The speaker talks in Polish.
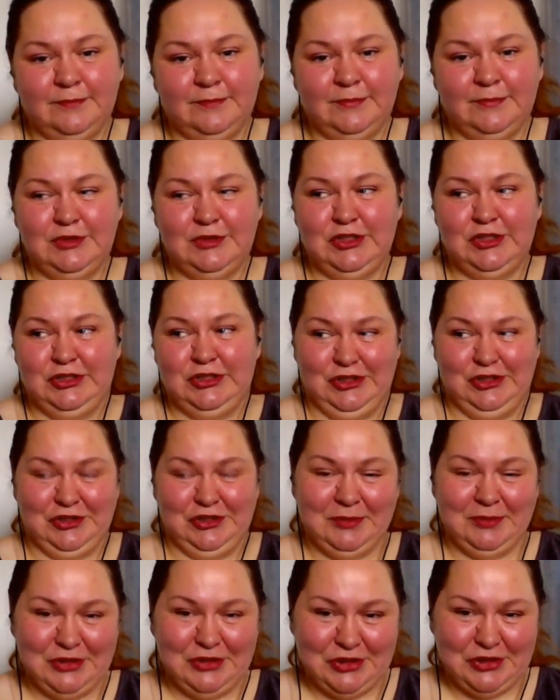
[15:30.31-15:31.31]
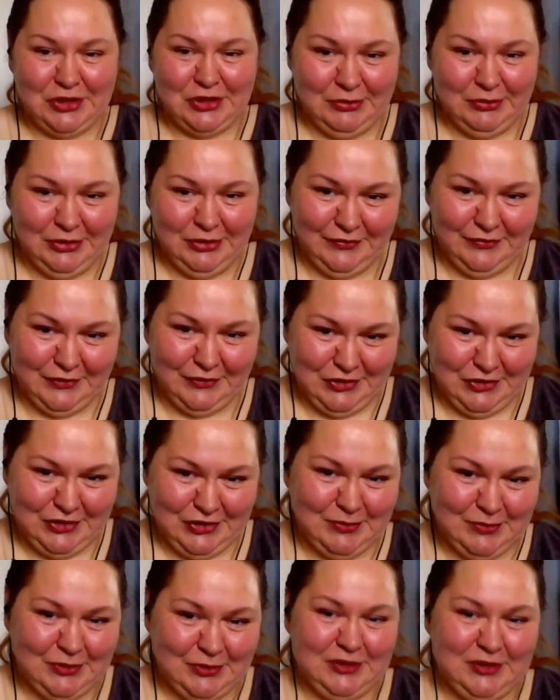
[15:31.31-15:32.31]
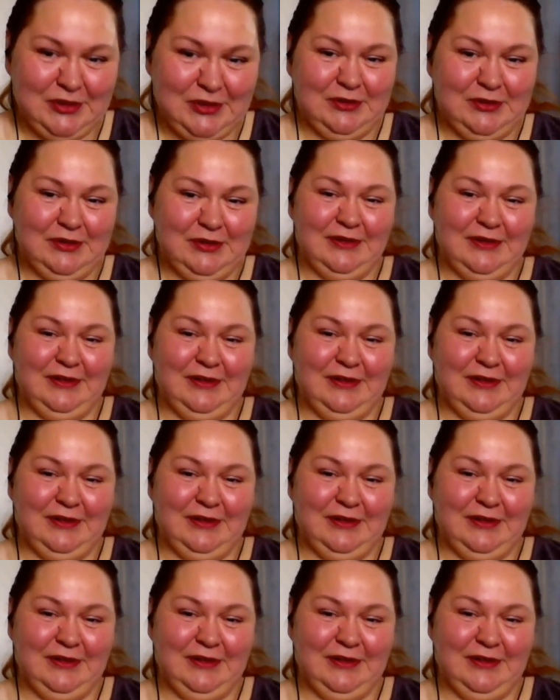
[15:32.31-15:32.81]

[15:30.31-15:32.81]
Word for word: Dzieci trzeba do szkoły dowozić, bo się e,